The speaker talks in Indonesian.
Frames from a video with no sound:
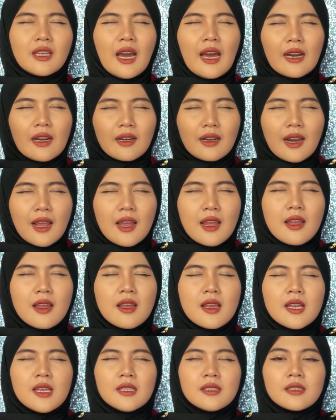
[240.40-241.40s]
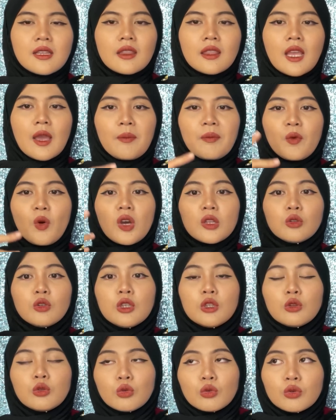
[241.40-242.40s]
karena setiap
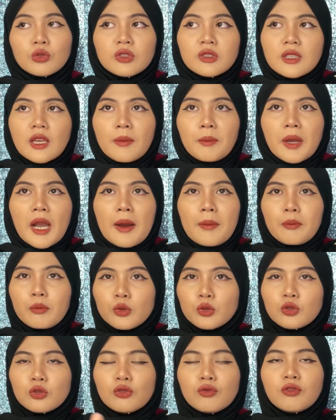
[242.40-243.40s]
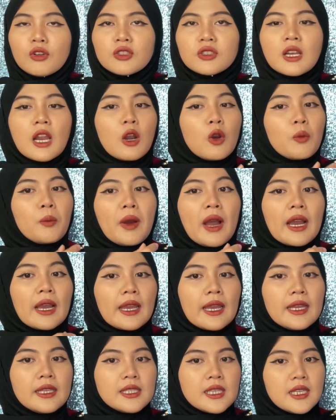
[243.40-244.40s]
waktu itu setiap kampus tuh lo selalu
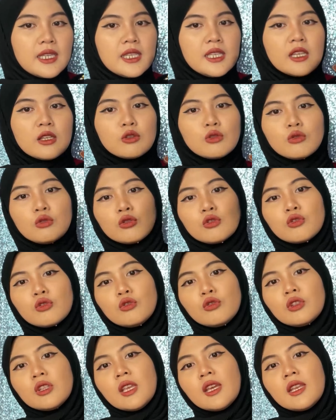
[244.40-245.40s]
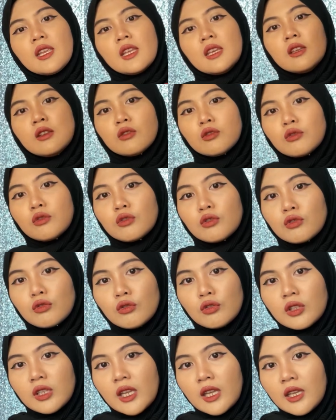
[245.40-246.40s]
pakai jadinya sudut-sudutnya nih
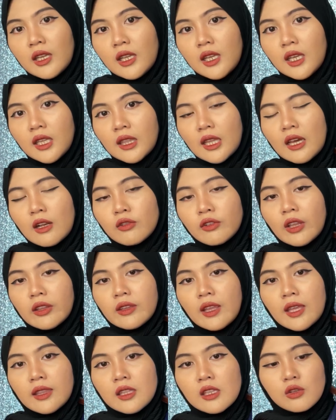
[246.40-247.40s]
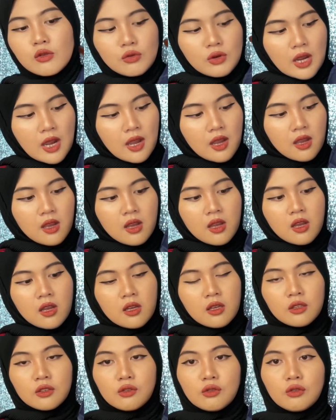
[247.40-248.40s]
sudut-sudutnya ini kita harus hati-hati juga
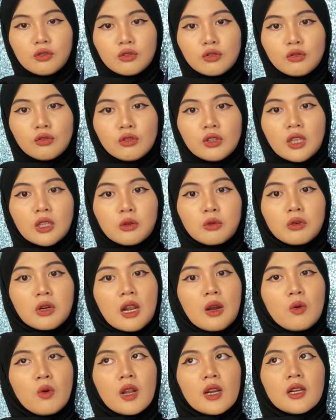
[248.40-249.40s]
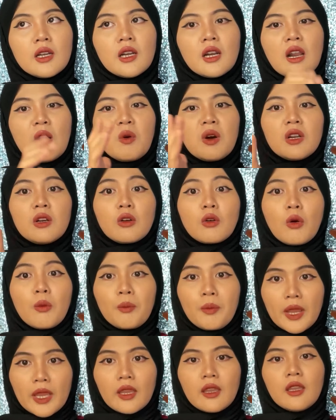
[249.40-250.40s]
sudut-sudutnya tuh rawan rawan
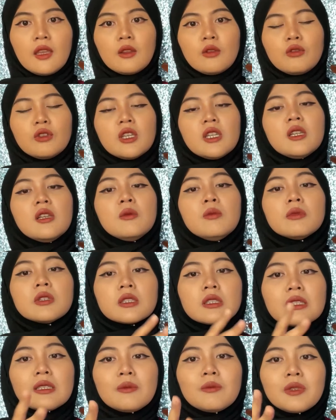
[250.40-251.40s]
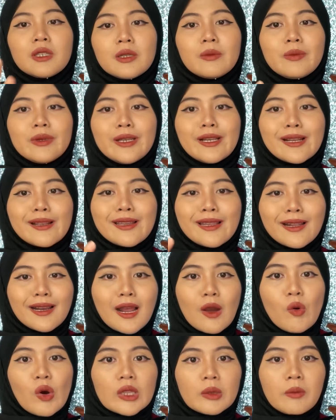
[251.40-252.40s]
robek gitu jadi mesti bener-bener
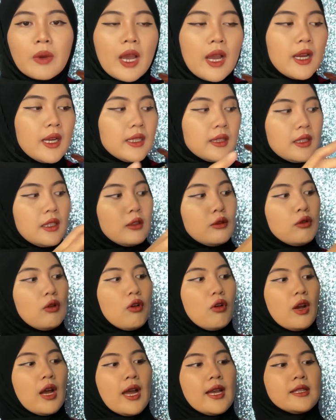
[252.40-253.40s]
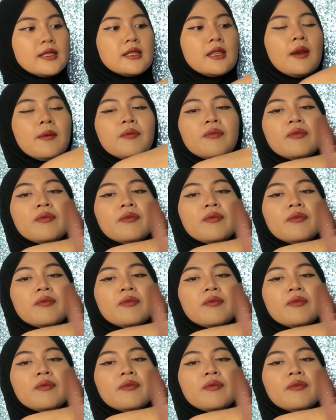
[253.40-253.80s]
dirawat banget gitu loh guys